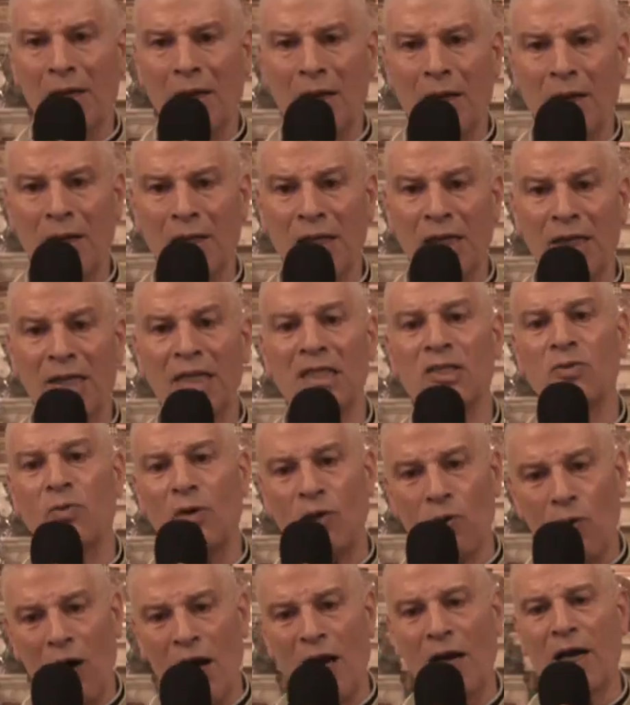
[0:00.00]
القداديس
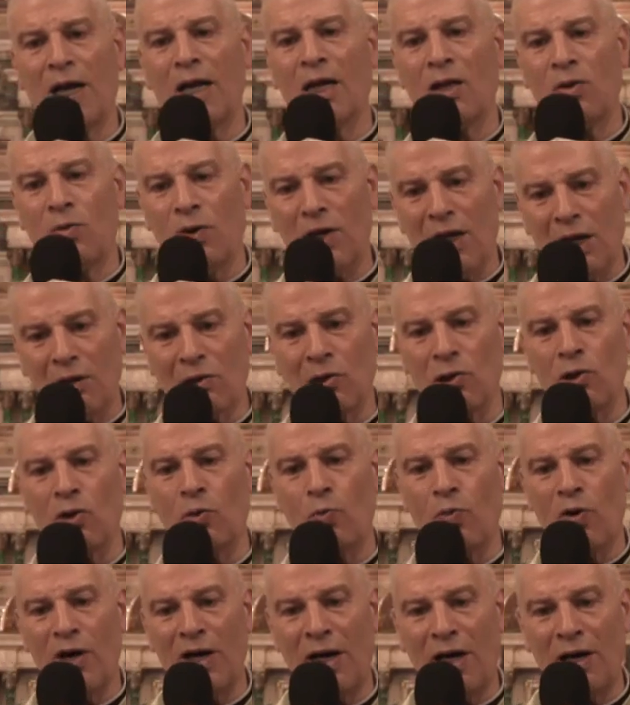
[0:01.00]
ونؤكد
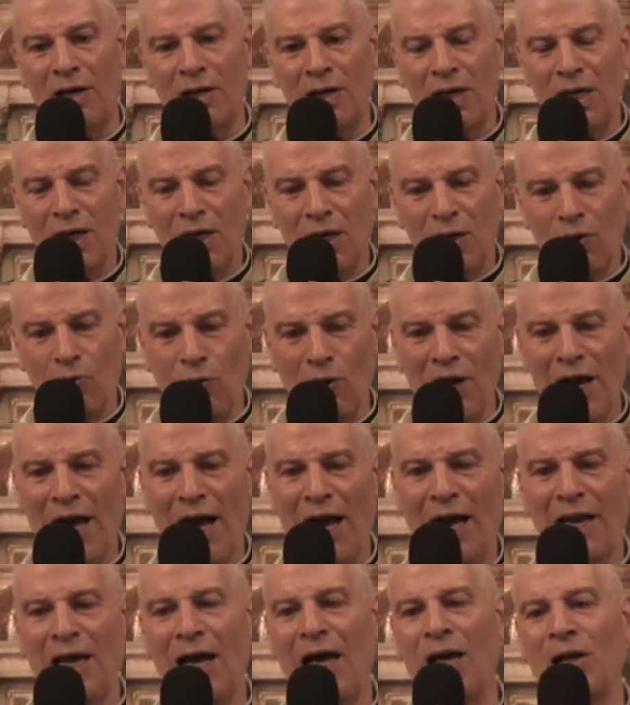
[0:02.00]
ونطلب
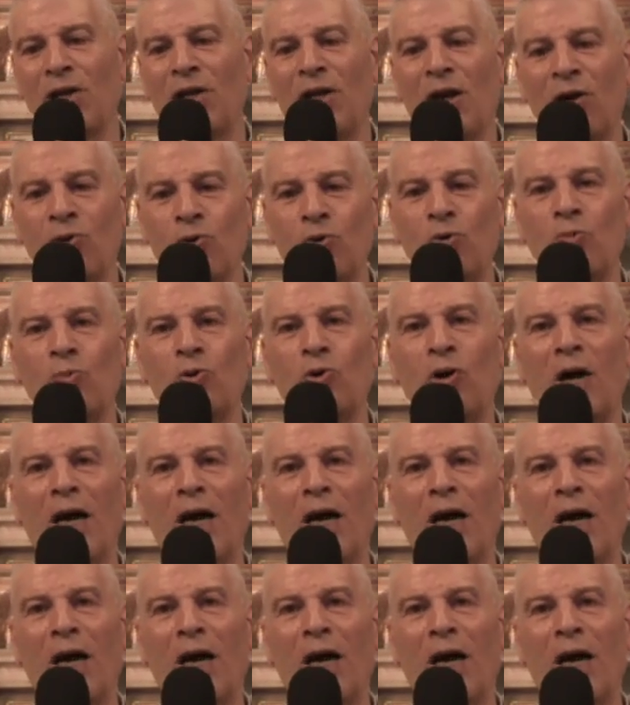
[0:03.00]
ونلح على أن يقوموا